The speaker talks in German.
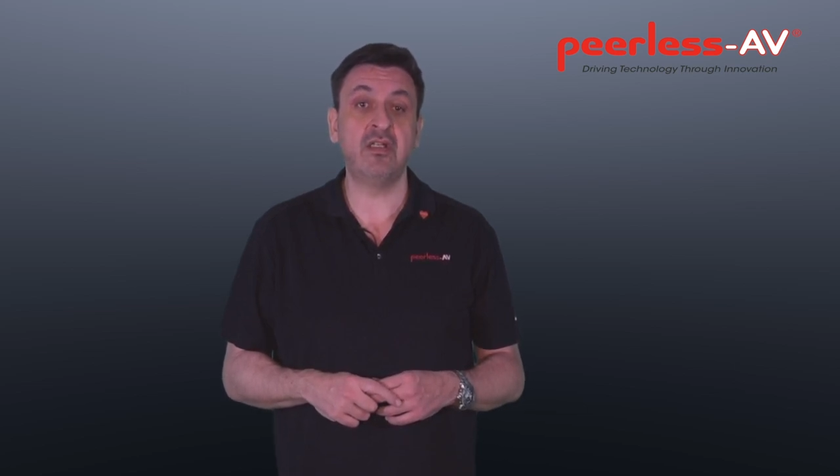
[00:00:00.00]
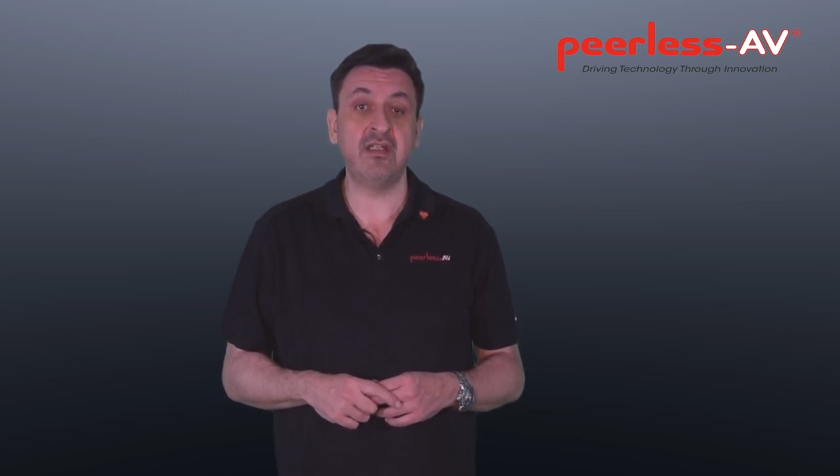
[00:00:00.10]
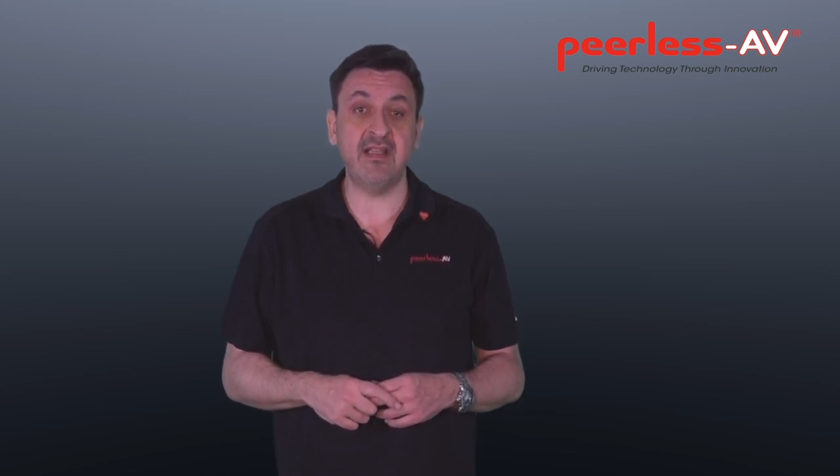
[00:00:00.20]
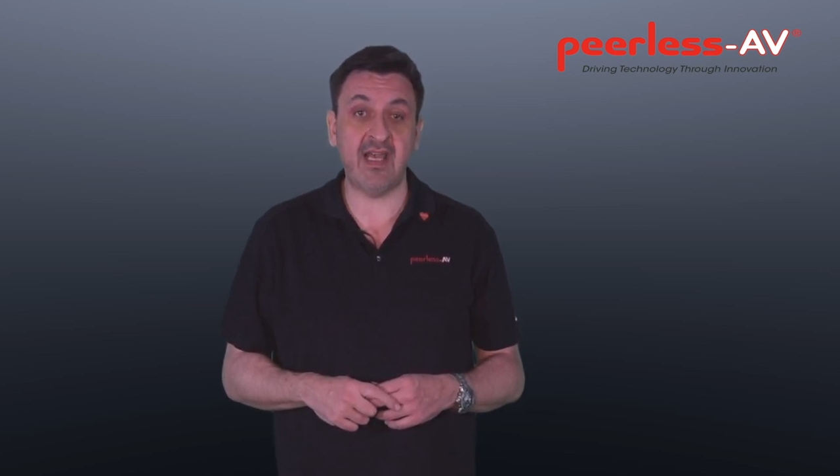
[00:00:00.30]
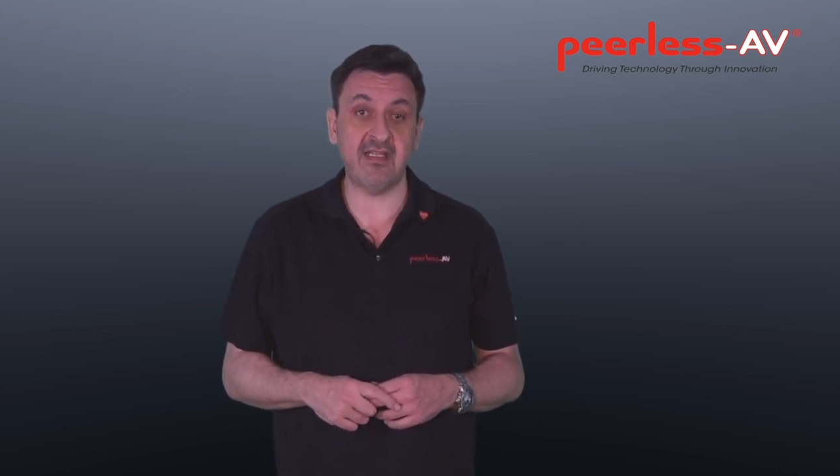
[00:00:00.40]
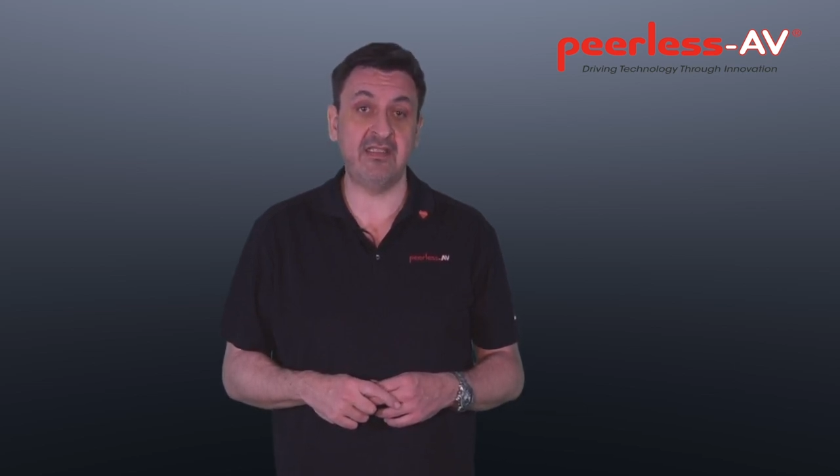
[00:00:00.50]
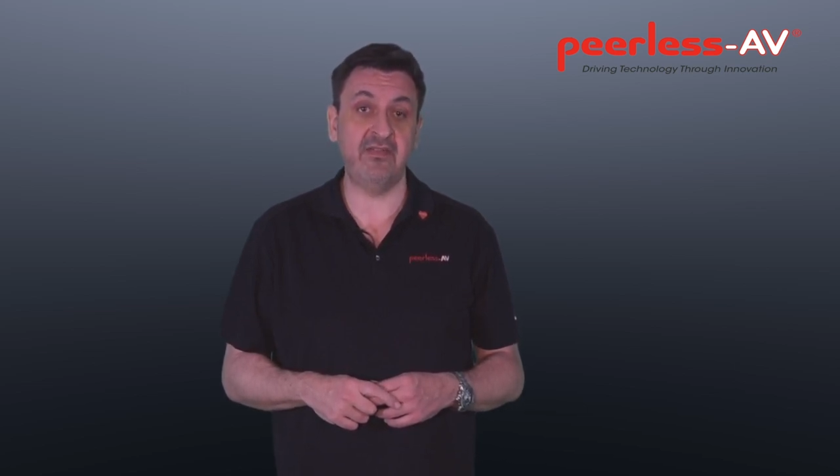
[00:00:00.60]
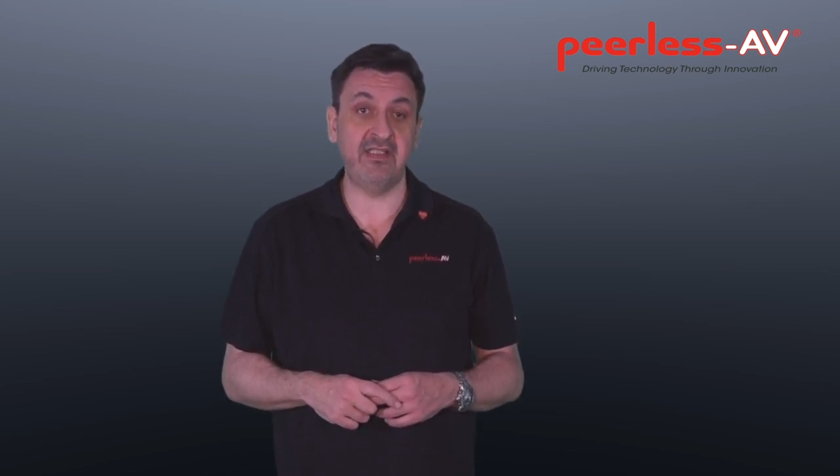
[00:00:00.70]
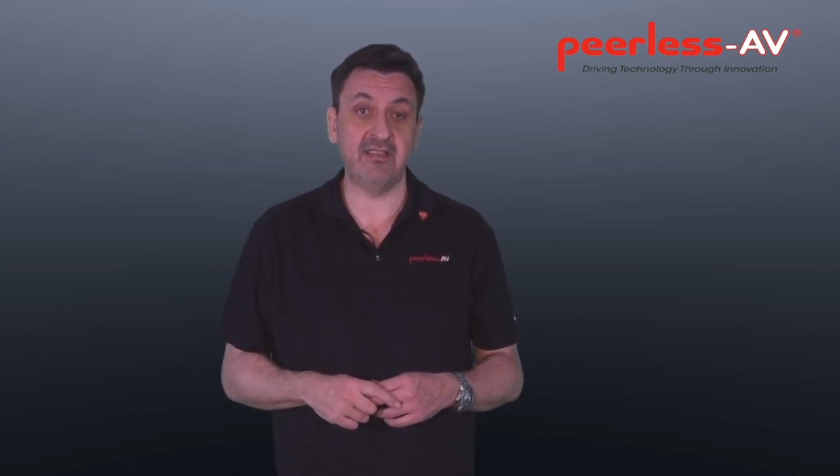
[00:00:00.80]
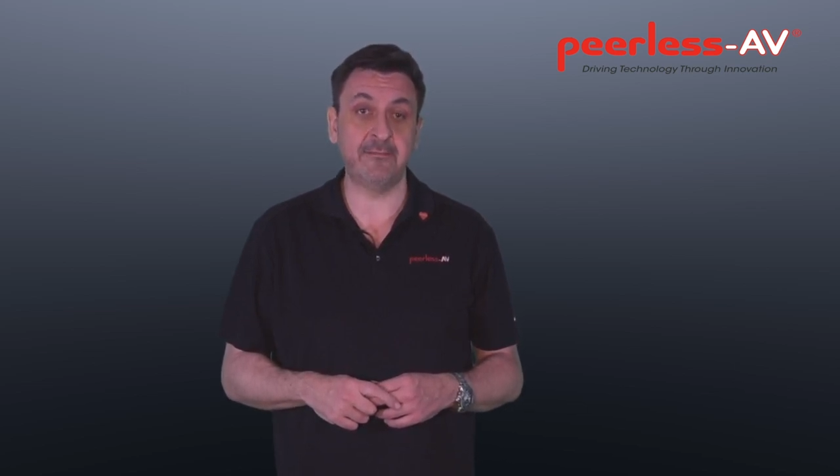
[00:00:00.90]

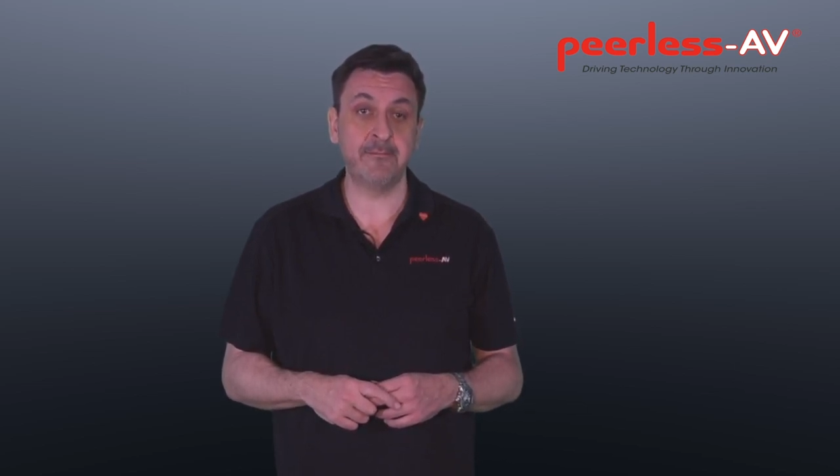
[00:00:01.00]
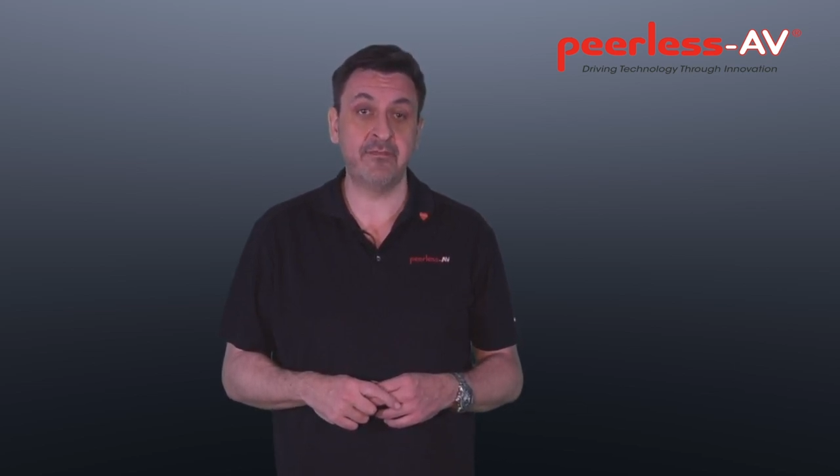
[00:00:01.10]
nachnivellieren.